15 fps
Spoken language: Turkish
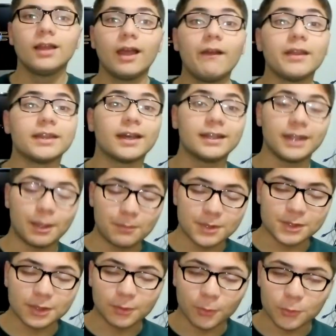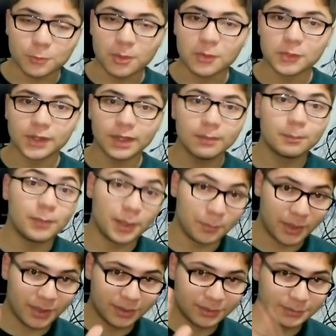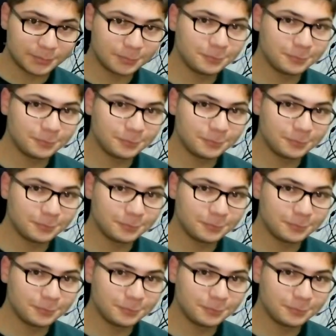Evet hadi hepinize görüşmek üzere. Bay bay.